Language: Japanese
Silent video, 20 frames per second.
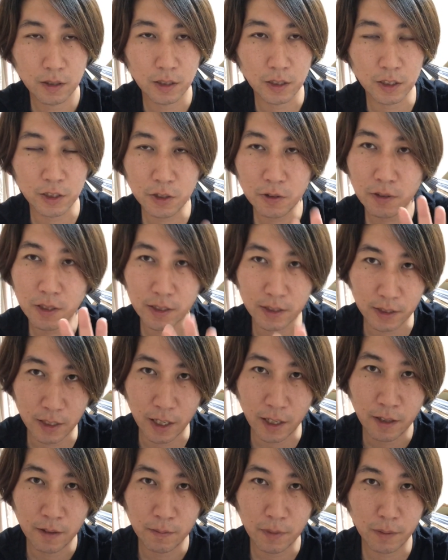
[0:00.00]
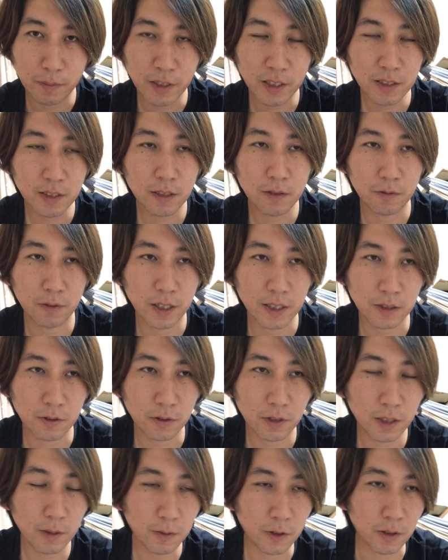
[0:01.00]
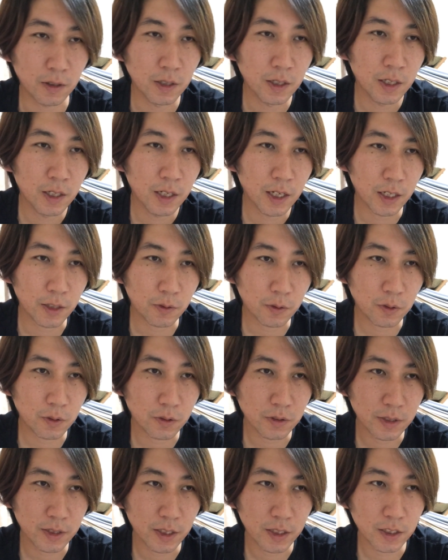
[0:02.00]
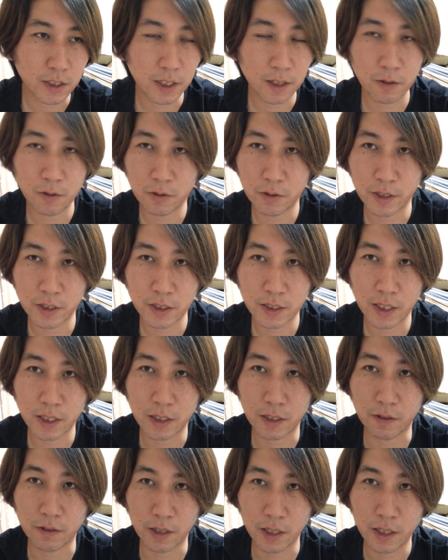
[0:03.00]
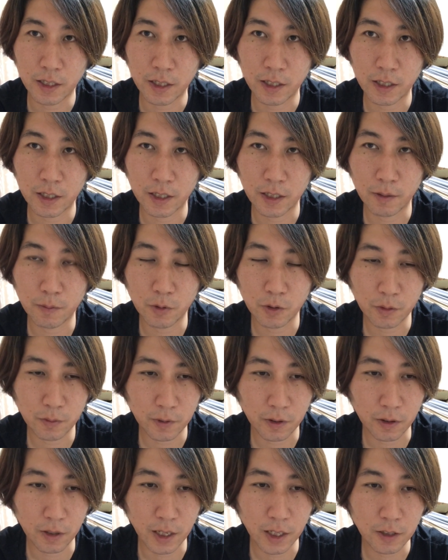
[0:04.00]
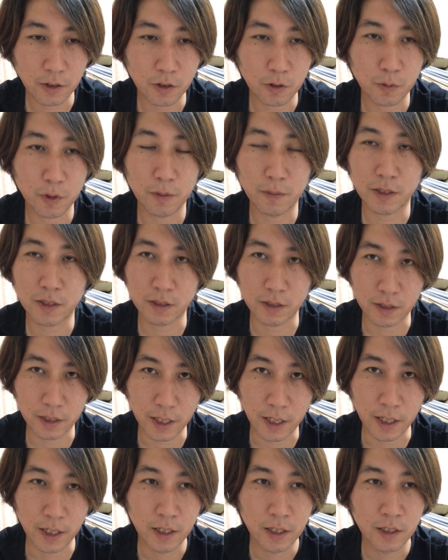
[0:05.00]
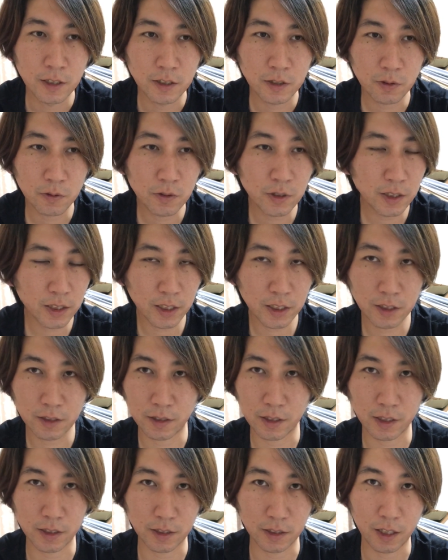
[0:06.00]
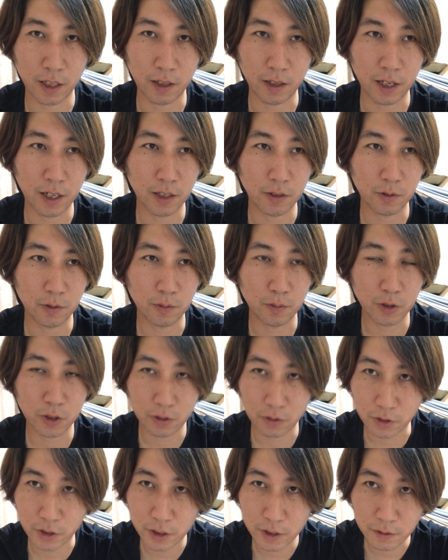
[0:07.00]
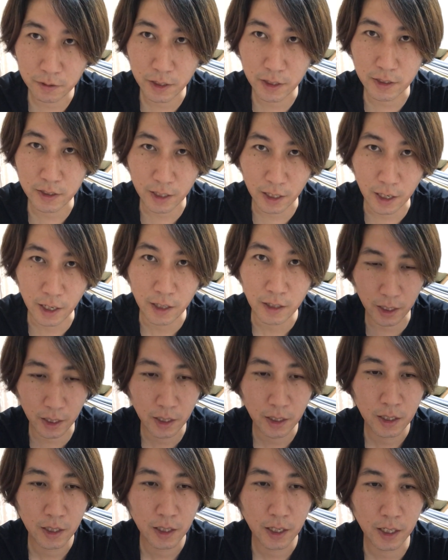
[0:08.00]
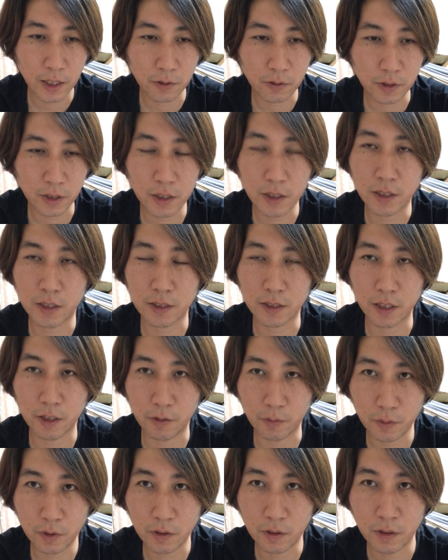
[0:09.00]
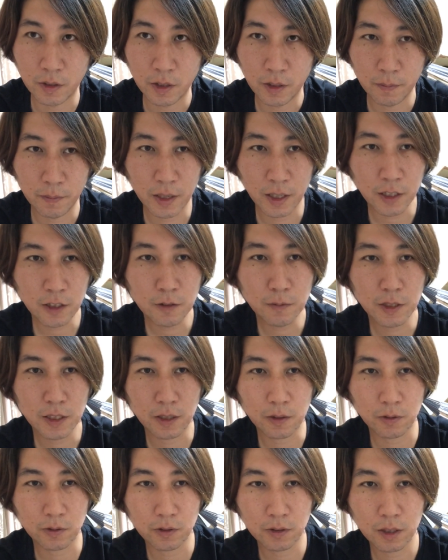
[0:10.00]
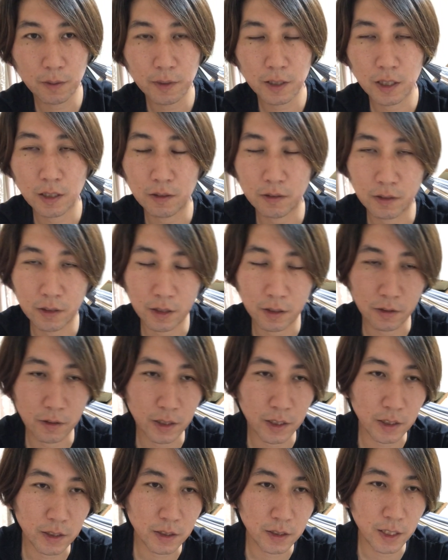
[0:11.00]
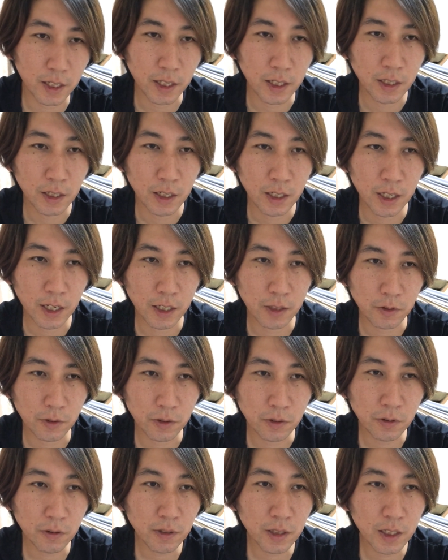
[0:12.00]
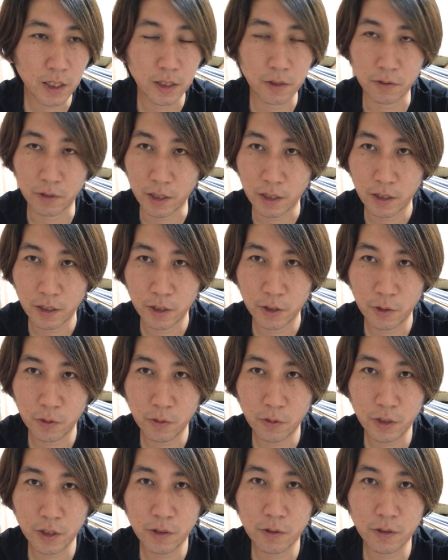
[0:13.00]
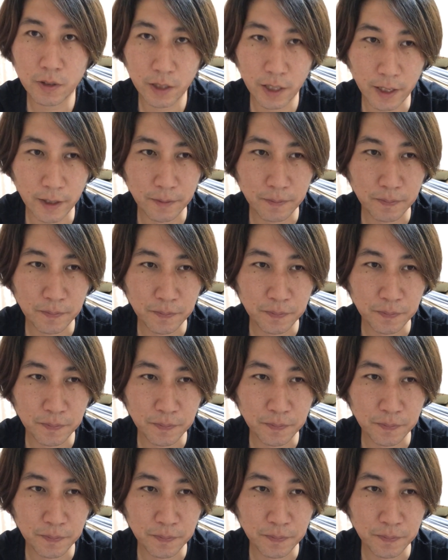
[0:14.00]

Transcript: 一応ですね、まあ、皆さんはそれでもあのこの政治家を応援したいっていうね、えー、ものもあると思いますんでそこに対してはですねあのもちろん自由ですからあのいいんですけども、まあ、あくまで言霊学っていうのはですねあの世の中のね表によって